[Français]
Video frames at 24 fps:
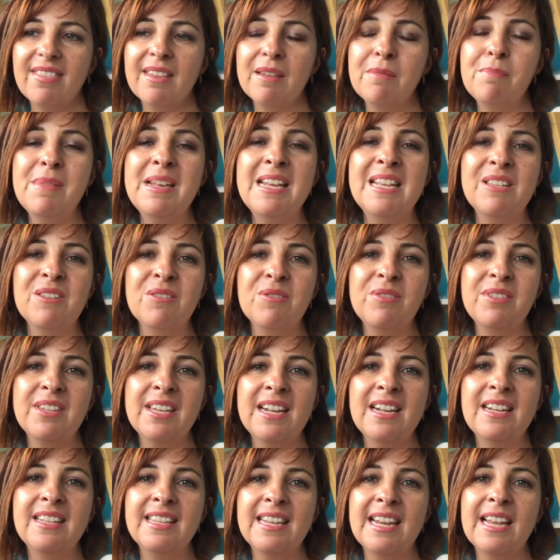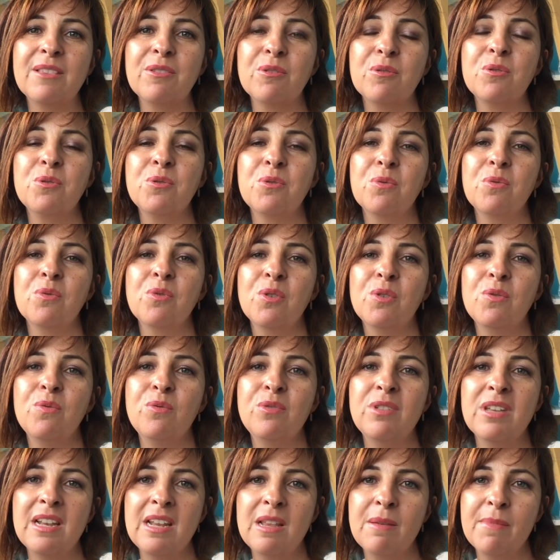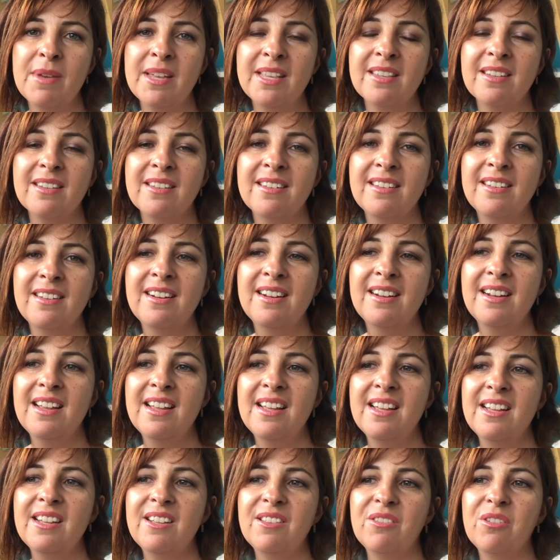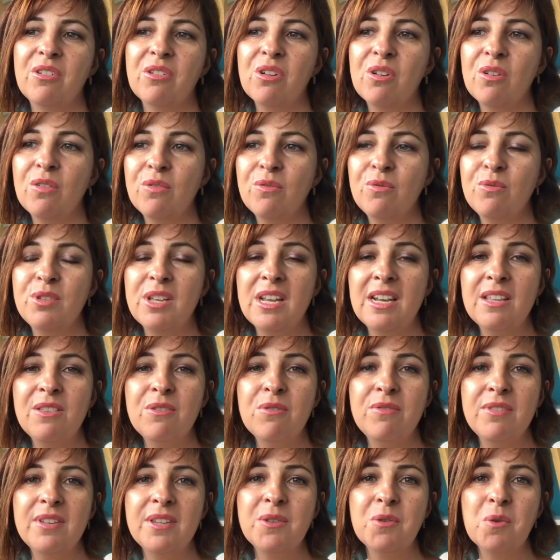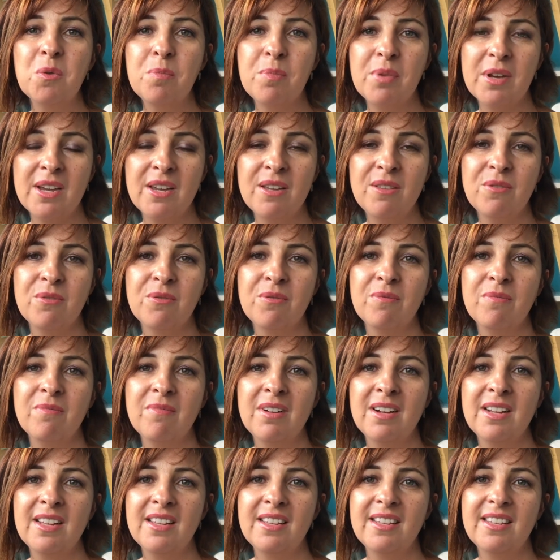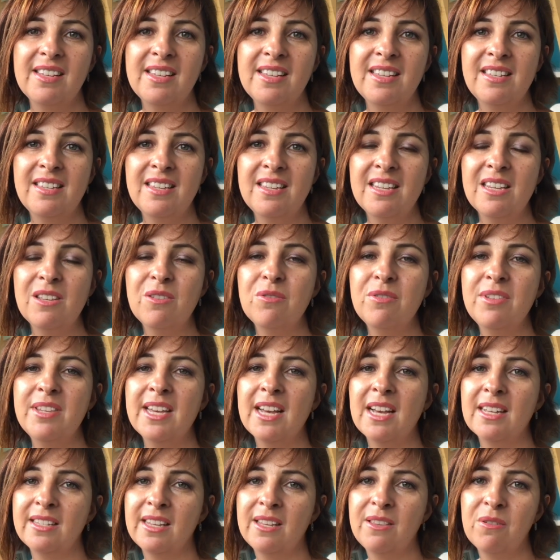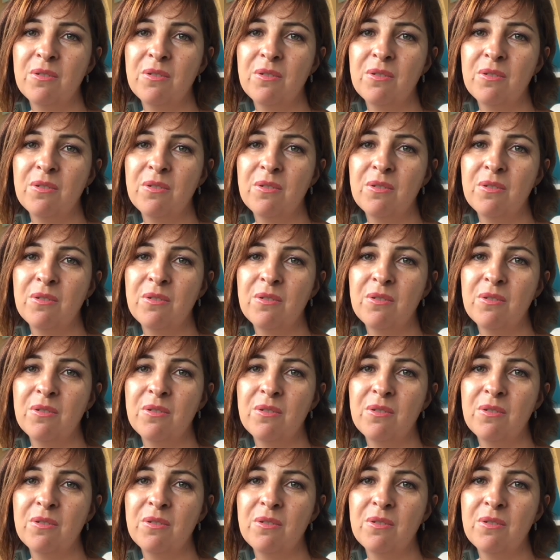mais l'essentiel, c'est l'intention que vous allez mettre. Donc quand vous allez donner ce prénom, essayez de dire à cet